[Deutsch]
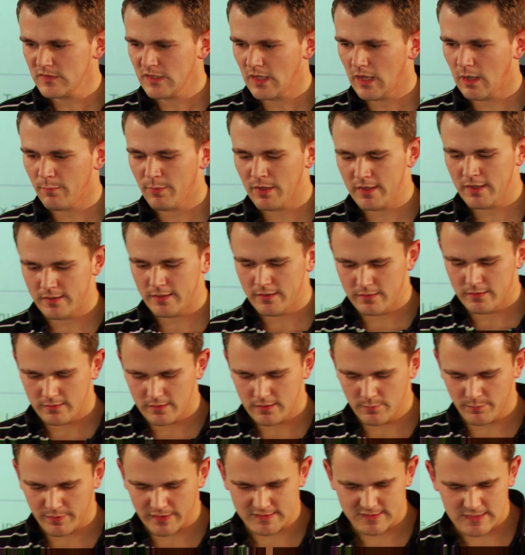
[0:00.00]
Aber
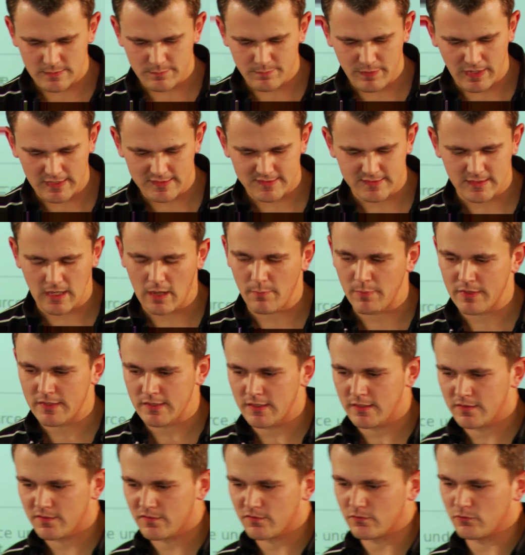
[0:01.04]
im Prinzip hat es damit
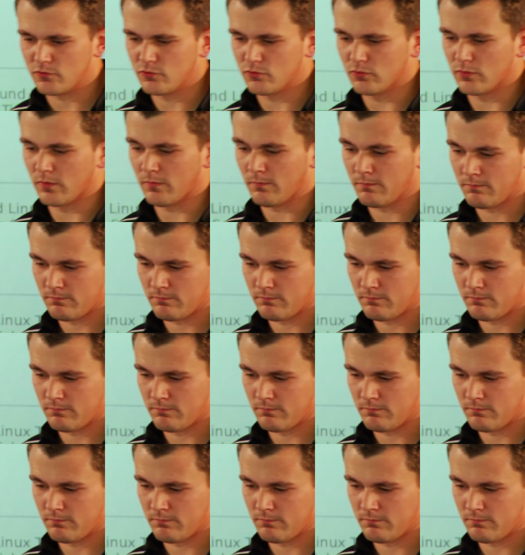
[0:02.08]
nichts zu tun.